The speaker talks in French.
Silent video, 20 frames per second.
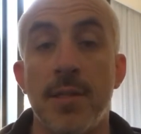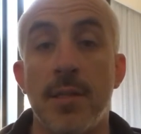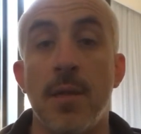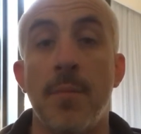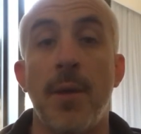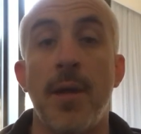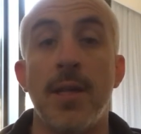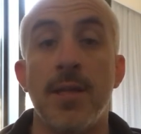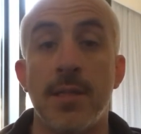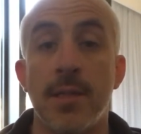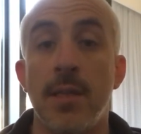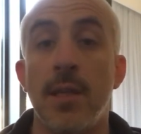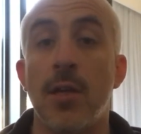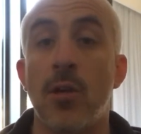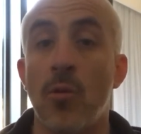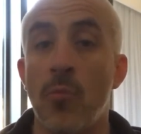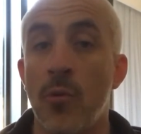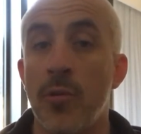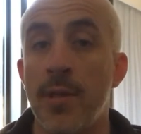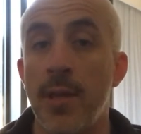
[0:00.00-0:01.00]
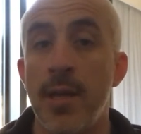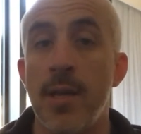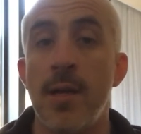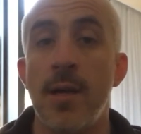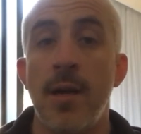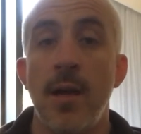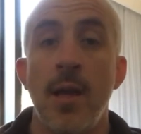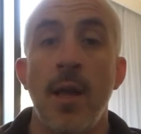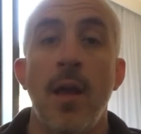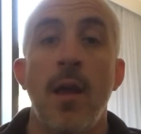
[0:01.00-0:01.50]
N'hésitez pas à laisser des
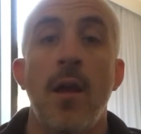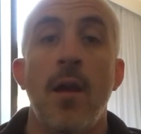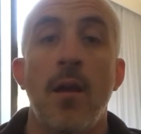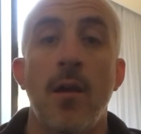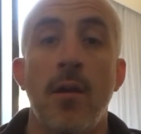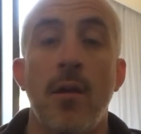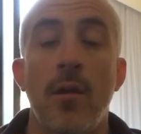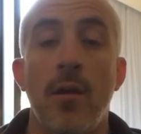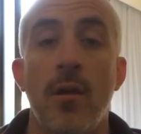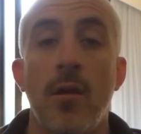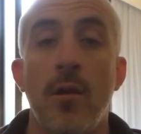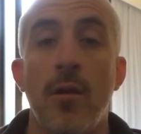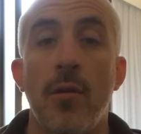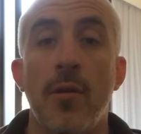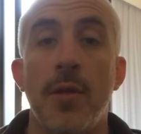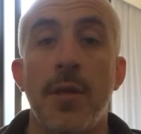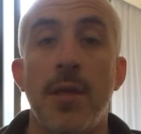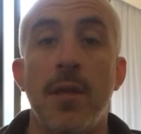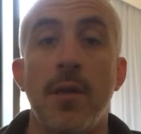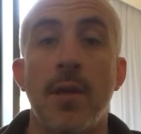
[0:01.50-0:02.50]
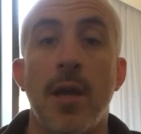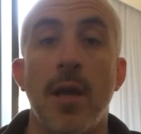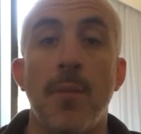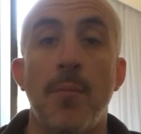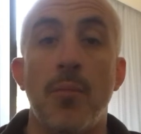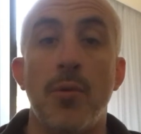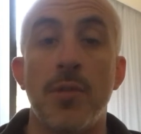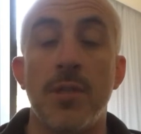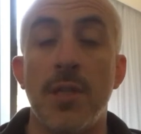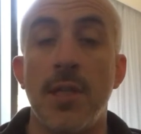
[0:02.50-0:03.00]
commentaires, euh, des,
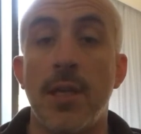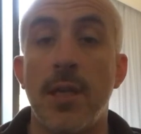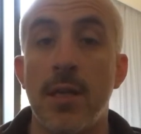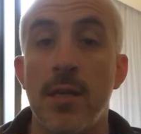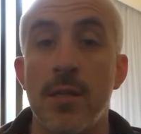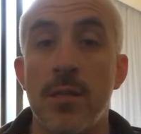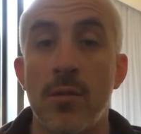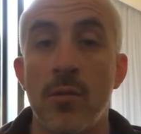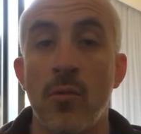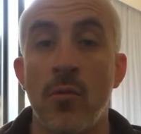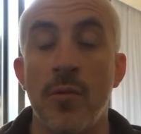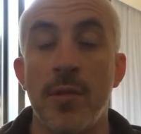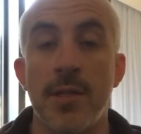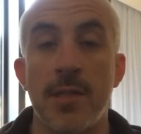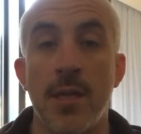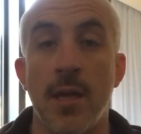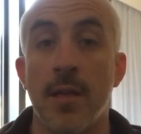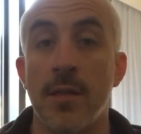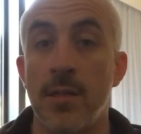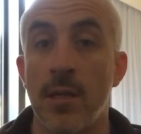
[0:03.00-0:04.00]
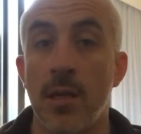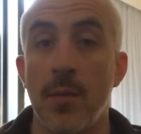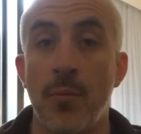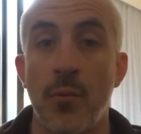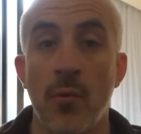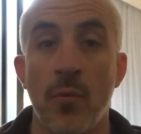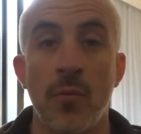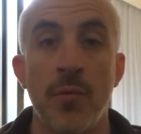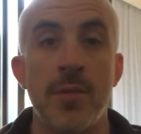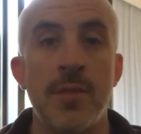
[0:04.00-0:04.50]
à poser des questions. On essaiera d'y
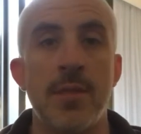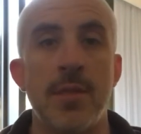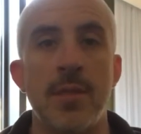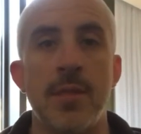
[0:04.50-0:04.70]
répondre.